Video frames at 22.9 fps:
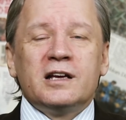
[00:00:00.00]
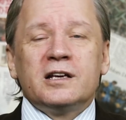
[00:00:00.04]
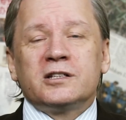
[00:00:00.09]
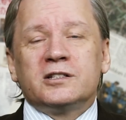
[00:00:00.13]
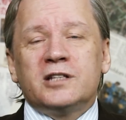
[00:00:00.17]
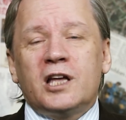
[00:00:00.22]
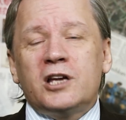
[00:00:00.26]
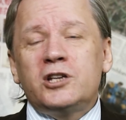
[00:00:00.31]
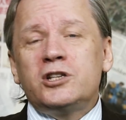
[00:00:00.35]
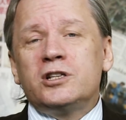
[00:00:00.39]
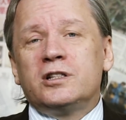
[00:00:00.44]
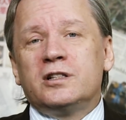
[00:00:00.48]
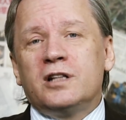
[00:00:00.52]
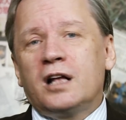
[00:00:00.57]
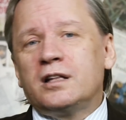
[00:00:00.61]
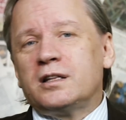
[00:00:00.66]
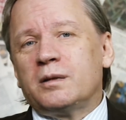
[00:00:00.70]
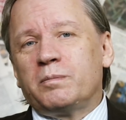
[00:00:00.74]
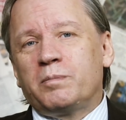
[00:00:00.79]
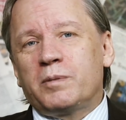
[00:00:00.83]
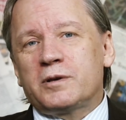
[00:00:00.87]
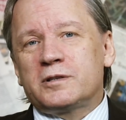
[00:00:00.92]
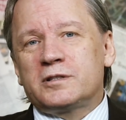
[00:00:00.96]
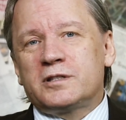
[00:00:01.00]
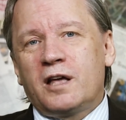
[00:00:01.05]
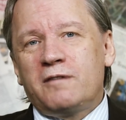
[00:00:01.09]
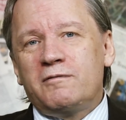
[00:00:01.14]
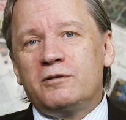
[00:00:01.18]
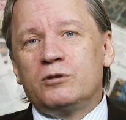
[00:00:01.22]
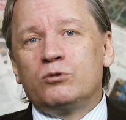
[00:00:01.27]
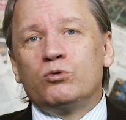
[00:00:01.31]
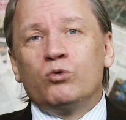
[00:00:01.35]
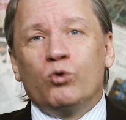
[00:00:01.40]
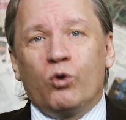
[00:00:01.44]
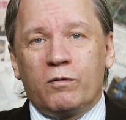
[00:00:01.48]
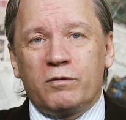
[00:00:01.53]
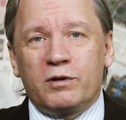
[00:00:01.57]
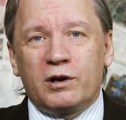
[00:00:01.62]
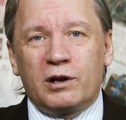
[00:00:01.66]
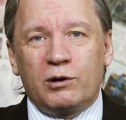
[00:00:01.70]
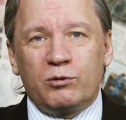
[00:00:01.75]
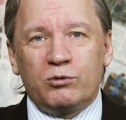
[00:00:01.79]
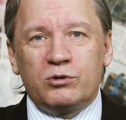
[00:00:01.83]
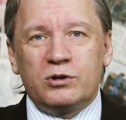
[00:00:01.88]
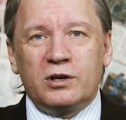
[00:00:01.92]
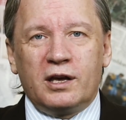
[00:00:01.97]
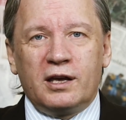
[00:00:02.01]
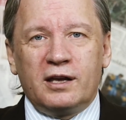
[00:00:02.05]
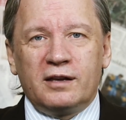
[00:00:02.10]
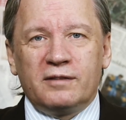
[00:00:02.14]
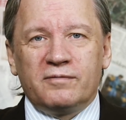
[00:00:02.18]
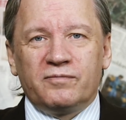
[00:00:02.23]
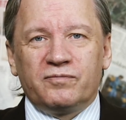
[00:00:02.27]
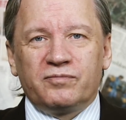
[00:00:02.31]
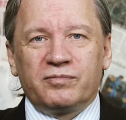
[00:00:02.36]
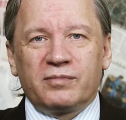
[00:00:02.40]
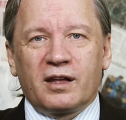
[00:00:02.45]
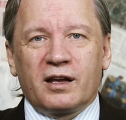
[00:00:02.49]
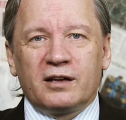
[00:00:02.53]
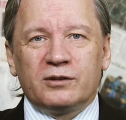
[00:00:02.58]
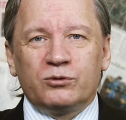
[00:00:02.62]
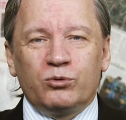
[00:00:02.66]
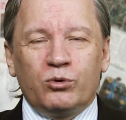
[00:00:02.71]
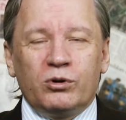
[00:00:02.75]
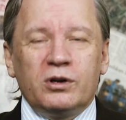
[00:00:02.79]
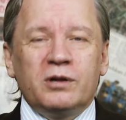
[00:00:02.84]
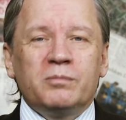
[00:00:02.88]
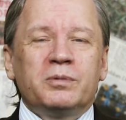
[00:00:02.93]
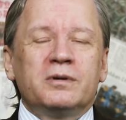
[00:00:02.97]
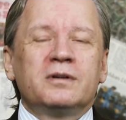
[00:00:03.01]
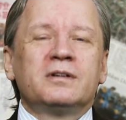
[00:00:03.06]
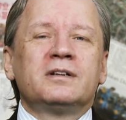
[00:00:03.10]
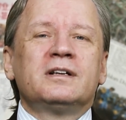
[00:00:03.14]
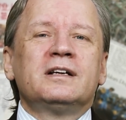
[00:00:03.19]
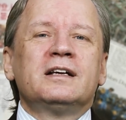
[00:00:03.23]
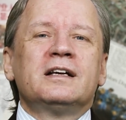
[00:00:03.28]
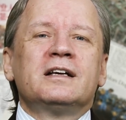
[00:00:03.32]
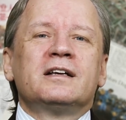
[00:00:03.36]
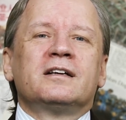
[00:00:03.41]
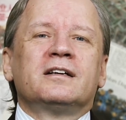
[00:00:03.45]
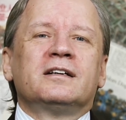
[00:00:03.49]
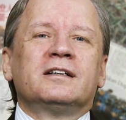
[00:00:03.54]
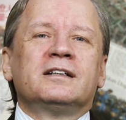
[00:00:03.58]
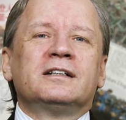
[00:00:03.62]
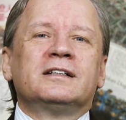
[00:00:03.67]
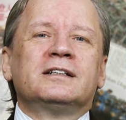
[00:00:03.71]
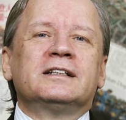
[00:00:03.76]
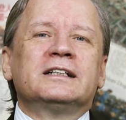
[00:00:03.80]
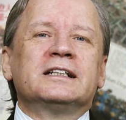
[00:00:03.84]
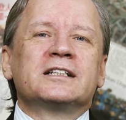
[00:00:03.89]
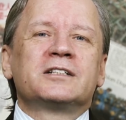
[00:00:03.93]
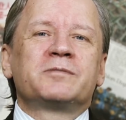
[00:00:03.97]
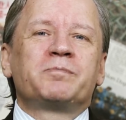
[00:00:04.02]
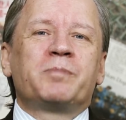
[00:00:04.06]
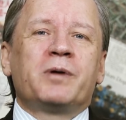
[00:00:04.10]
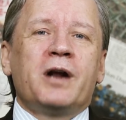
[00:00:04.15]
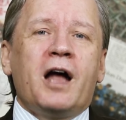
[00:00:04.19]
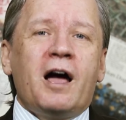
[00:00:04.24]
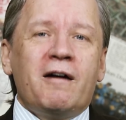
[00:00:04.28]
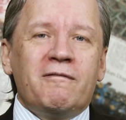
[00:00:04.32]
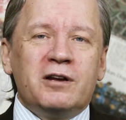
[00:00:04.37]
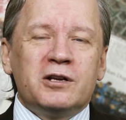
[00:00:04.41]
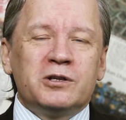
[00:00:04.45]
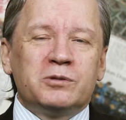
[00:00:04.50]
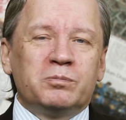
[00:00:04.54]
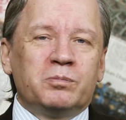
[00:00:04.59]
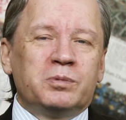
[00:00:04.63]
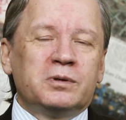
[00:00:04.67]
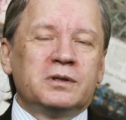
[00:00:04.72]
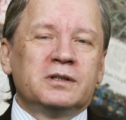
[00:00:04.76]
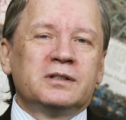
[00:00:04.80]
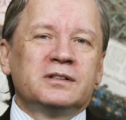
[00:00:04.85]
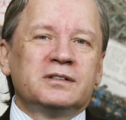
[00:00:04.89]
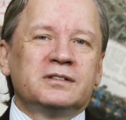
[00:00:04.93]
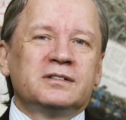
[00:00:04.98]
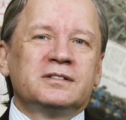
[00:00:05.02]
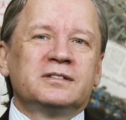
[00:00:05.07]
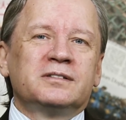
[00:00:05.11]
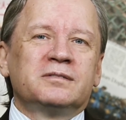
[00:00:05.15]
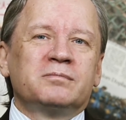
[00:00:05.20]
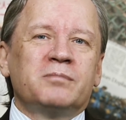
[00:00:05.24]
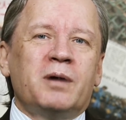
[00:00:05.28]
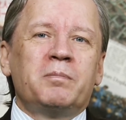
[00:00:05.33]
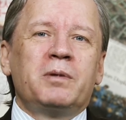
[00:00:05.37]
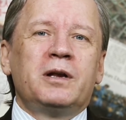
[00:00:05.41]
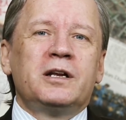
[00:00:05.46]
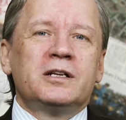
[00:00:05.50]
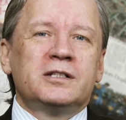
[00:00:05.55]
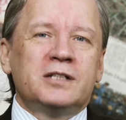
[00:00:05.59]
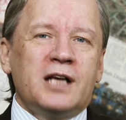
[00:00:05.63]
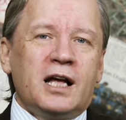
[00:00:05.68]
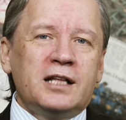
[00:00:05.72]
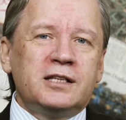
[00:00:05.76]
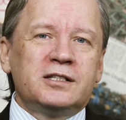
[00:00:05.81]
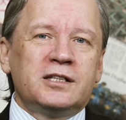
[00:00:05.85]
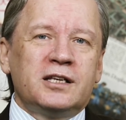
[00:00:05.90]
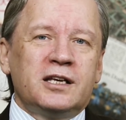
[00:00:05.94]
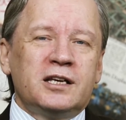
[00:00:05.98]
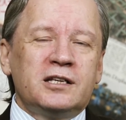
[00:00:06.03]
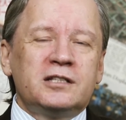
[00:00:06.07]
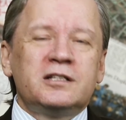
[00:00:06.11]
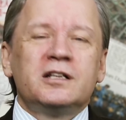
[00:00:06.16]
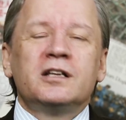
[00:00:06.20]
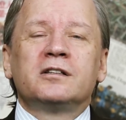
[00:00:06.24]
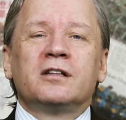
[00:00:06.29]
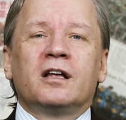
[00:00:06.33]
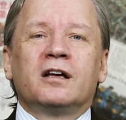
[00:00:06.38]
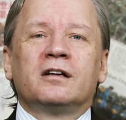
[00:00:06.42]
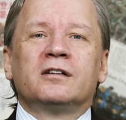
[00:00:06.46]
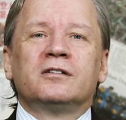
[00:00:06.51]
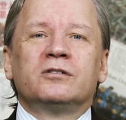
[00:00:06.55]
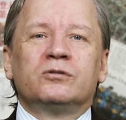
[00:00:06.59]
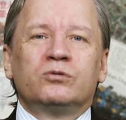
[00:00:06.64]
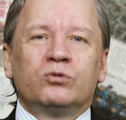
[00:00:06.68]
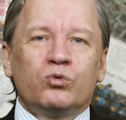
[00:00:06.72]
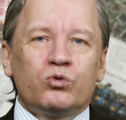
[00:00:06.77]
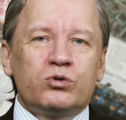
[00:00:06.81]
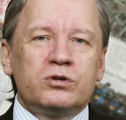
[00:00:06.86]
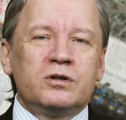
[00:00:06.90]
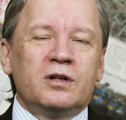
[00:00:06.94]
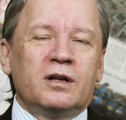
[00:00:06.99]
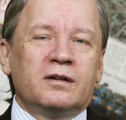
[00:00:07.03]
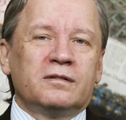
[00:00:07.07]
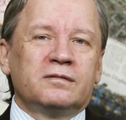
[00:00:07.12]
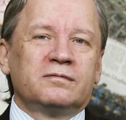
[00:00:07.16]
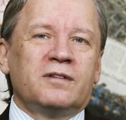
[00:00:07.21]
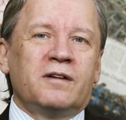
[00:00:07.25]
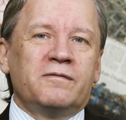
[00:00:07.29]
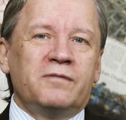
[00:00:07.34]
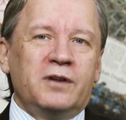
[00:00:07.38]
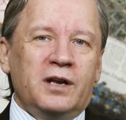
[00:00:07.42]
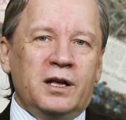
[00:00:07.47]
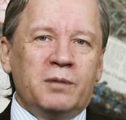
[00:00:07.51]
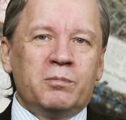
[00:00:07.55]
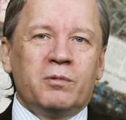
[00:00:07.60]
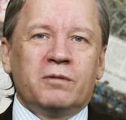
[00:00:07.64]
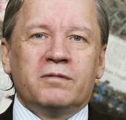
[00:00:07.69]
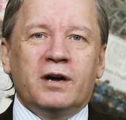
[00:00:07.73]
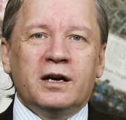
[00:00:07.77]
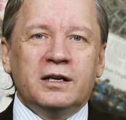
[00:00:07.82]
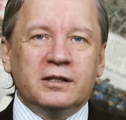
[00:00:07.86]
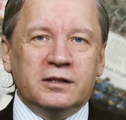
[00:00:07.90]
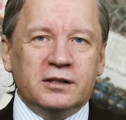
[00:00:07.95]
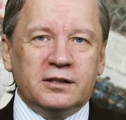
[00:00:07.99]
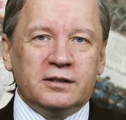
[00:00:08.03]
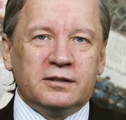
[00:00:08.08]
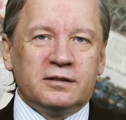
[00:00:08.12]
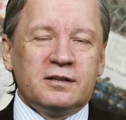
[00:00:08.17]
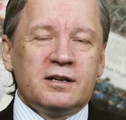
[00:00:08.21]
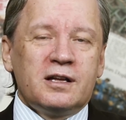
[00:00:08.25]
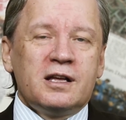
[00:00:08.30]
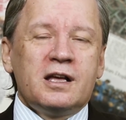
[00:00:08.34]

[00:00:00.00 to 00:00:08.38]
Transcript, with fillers: Значит, надо поставить новых людей, которые бы Э, справились бы мобилизации, если это нужно во время войны.